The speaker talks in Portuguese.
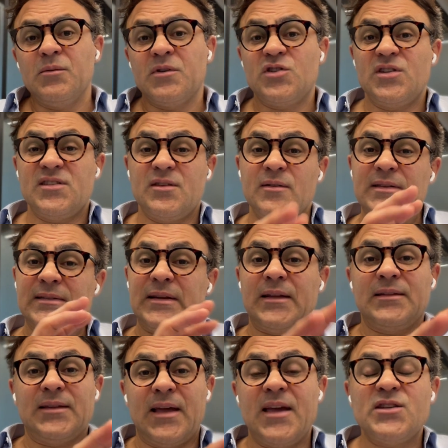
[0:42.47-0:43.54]
uma gestão
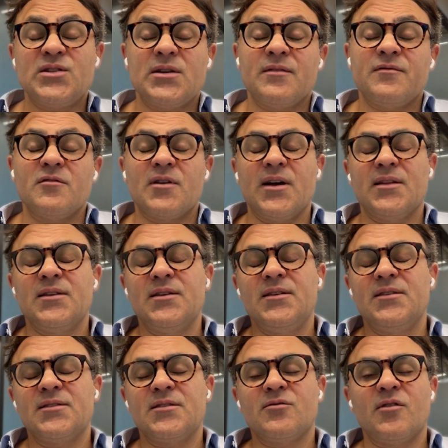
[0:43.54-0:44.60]
estratégica focada em
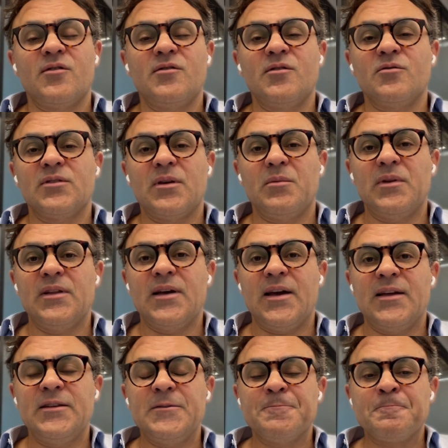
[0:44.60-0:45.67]
escritório de
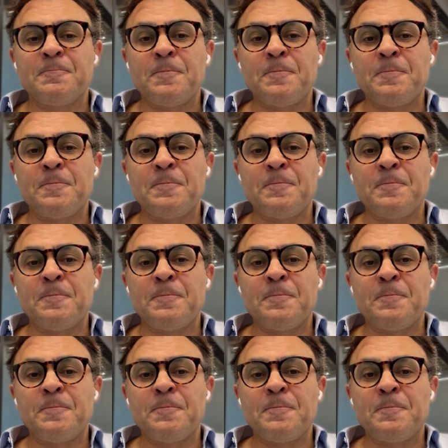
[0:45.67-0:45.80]
contabilidade,